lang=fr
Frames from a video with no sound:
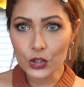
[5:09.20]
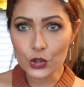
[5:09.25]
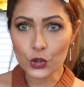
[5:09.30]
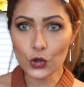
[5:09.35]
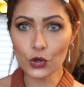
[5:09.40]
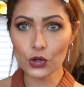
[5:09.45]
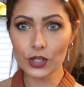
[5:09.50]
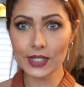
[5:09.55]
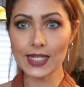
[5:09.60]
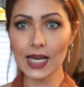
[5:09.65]
ce
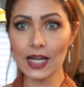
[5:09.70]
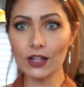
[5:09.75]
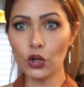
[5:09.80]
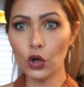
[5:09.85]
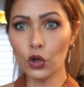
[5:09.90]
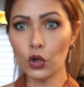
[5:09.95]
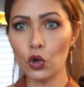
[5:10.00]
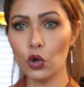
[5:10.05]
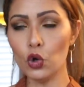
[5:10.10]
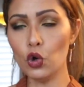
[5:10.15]
que ça
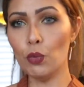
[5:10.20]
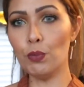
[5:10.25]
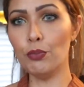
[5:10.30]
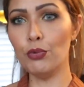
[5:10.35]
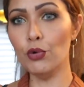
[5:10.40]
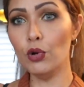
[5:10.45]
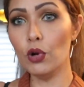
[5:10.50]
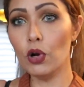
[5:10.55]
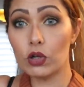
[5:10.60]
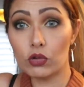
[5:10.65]
donne le
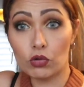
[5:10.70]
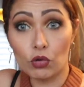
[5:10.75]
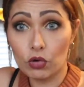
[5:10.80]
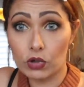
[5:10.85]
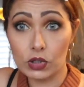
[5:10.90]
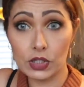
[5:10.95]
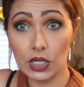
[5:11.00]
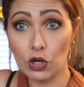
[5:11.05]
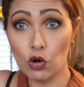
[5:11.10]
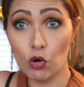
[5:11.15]
pull.
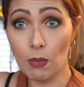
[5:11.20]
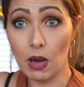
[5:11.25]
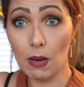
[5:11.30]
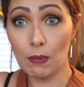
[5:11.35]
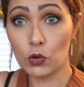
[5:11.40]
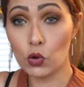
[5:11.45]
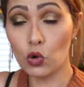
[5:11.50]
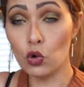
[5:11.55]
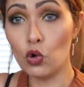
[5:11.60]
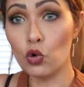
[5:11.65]
Donc c'est le
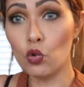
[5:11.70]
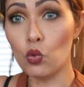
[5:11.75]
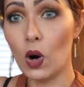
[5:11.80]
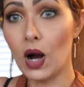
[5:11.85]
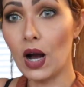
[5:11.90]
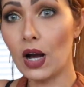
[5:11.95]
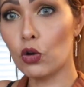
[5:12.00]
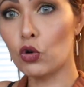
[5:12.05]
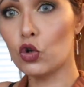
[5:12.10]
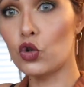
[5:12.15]
même que le
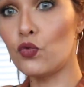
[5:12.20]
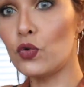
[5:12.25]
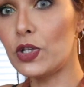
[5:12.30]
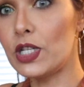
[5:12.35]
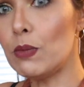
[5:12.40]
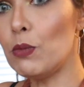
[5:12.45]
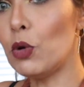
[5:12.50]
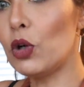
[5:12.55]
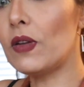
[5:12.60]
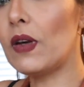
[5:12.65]
noir que je
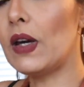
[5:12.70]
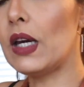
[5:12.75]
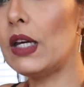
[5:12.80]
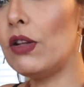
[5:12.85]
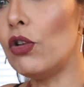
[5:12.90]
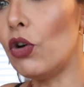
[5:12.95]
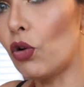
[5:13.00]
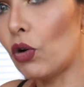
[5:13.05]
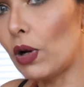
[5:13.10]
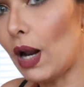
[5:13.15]
vous ai
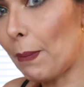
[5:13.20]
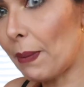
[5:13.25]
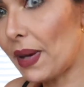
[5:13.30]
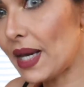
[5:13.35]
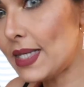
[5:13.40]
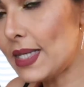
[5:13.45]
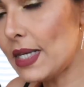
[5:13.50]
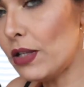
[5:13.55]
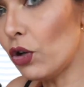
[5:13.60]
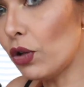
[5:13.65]
montré dans la
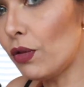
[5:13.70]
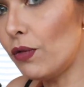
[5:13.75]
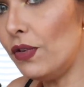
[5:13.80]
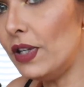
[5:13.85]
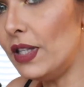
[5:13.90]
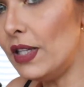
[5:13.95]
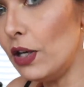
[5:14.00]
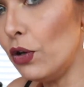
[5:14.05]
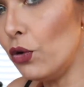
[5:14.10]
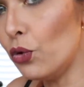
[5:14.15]
précédente
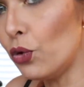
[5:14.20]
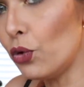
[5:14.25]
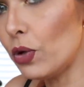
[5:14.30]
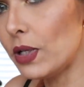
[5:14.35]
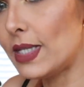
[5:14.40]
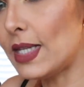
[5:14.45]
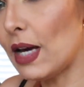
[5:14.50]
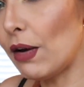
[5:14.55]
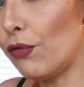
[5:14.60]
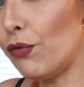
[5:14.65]
vidéo
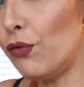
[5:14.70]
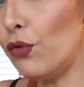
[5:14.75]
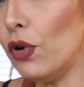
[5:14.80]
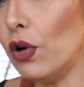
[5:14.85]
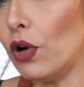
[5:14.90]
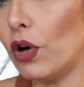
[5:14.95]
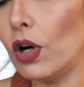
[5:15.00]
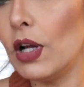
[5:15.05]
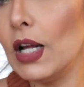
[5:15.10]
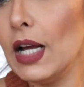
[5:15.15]

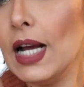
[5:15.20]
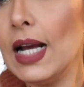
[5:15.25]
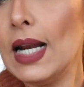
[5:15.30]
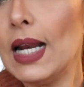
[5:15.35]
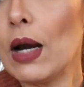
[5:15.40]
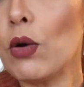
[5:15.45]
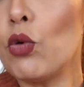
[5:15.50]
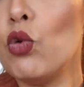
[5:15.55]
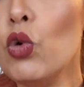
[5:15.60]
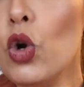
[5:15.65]
Zaful.
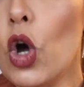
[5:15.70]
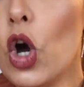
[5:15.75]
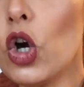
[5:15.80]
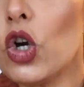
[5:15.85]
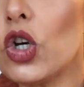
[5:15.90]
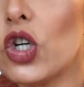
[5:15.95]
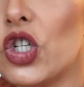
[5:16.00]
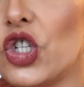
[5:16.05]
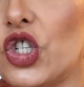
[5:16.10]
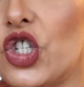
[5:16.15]
La
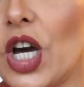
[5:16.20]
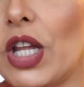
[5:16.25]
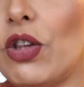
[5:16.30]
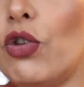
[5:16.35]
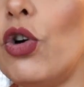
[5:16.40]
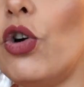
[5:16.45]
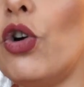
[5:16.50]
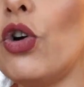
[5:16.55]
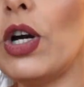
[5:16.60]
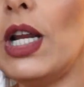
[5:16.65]
couleur,
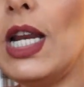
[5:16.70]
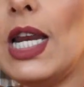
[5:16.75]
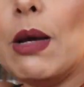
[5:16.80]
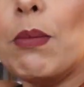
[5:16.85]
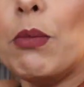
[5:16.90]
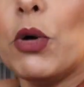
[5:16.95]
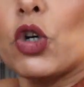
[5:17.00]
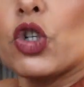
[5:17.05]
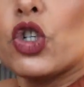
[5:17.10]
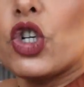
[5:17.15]
j'adore. Les
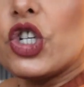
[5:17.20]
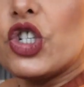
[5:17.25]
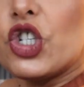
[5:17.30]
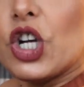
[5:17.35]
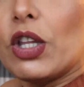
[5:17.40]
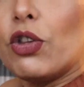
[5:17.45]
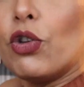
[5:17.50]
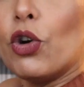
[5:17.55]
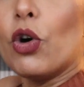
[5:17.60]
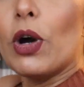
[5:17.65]
manches,
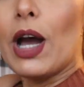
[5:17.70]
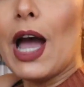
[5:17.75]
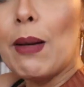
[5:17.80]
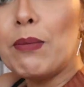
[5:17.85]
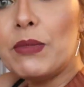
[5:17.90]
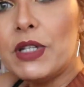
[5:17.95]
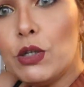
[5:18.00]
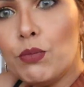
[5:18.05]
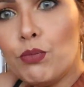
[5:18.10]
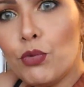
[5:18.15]
j'adore.
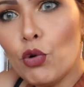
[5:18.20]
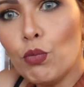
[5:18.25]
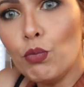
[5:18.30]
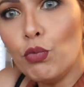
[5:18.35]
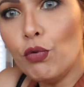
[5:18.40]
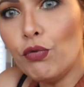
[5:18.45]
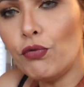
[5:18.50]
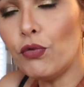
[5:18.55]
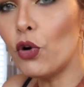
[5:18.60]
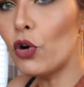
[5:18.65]
Un petit peu
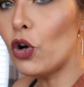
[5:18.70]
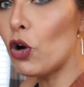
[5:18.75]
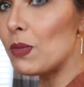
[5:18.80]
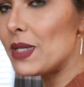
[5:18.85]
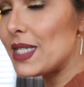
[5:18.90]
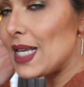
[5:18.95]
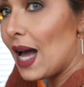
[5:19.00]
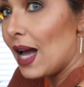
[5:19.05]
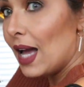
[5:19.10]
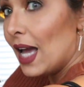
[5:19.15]
bouffon comme
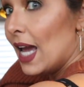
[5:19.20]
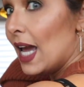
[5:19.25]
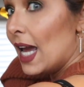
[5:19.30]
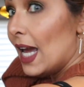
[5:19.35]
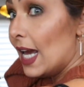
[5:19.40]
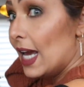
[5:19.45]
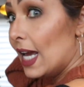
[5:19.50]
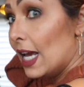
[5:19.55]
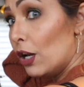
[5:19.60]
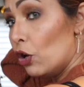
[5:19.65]
ça.
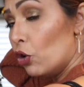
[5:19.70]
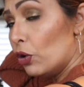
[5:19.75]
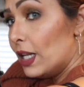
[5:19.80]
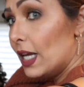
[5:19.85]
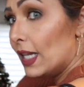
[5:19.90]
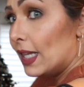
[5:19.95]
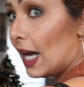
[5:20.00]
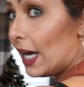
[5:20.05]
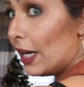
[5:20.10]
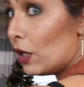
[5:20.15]
Et le
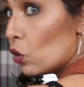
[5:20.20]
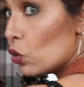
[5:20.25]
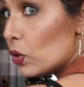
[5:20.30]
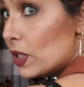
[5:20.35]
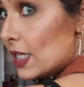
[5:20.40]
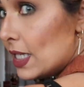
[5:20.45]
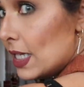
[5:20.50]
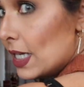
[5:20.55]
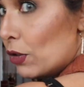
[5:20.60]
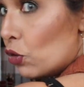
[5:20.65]
détail
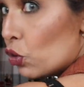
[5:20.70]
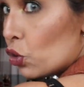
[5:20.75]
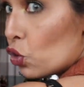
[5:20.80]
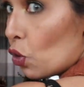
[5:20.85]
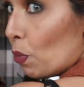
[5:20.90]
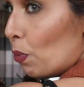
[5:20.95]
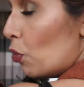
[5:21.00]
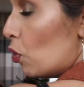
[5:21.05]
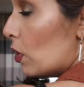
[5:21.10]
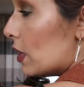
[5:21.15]
aussi de
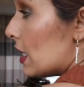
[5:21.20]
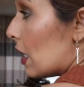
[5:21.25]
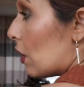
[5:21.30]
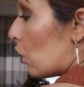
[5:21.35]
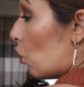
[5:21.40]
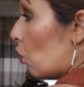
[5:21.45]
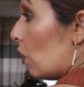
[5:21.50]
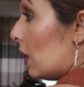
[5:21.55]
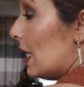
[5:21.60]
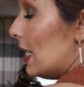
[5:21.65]
ce pull, c'est
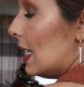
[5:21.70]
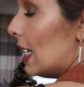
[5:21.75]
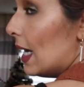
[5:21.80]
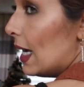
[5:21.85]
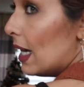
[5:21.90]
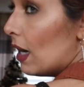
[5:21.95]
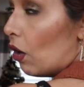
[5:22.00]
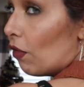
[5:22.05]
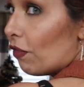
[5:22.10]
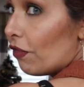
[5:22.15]
qu'il
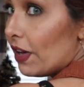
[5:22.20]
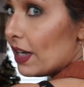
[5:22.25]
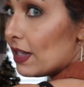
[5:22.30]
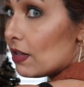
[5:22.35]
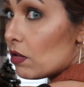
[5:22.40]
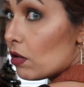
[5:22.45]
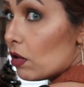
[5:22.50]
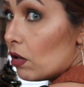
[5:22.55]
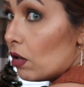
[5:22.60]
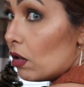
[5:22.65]
est en
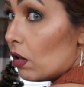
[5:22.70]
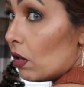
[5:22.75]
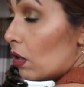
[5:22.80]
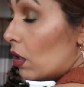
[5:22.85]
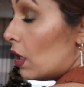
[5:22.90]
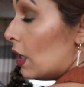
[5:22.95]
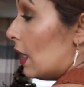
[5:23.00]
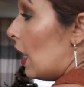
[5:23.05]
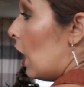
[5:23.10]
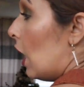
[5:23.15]
fait euh,
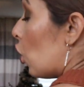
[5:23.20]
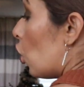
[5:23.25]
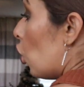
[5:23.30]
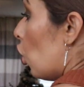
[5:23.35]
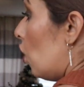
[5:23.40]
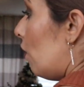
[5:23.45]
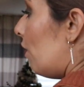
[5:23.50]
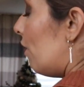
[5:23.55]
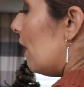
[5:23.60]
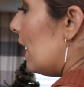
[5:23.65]

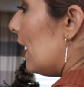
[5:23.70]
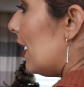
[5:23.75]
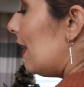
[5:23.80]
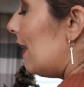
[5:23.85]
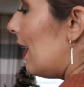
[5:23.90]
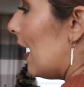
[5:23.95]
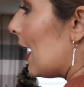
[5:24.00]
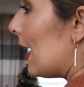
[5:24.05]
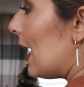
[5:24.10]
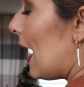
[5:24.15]
colvé
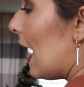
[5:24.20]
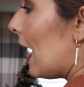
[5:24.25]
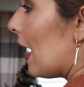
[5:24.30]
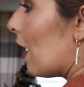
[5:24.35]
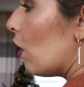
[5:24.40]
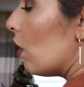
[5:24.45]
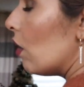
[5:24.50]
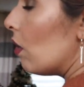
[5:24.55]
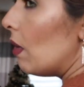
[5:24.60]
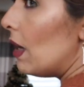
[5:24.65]
derrière.
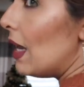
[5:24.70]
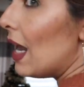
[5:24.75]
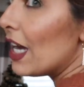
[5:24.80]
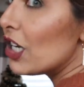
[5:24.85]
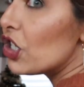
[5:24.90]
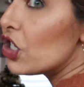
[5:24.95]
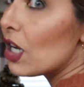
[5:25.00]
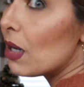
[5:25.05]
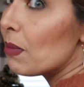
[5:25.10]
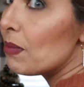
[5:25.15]

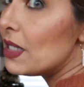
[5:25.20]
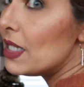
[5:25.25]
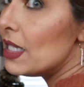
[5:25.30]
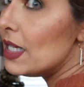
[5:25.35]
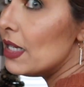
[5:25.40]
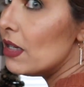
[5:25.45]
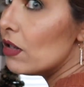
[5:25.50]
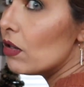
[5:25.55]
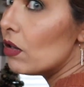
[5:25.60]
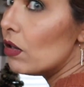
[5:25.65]
Là, j'ai un
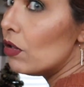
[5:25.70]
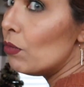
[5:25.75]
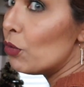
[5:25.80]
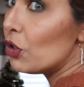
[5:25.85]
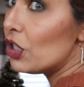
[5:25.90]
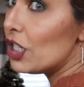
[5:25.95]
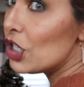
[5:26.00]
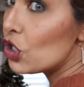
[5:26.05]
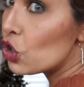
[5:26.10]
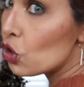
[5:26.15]
petit, euh, une
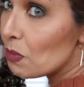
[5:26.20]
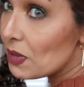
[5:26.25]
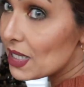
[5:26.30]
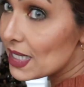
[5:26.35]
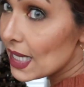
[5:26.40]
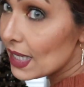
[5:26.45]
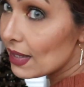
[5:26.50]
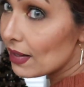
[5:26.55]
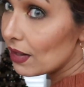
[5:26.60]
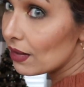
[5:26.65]
petite
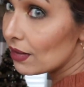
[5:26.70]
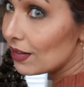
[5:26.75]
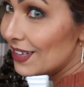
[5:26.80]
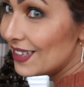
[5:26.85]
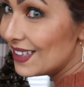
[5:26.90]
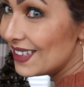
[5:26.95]
chemisette hein,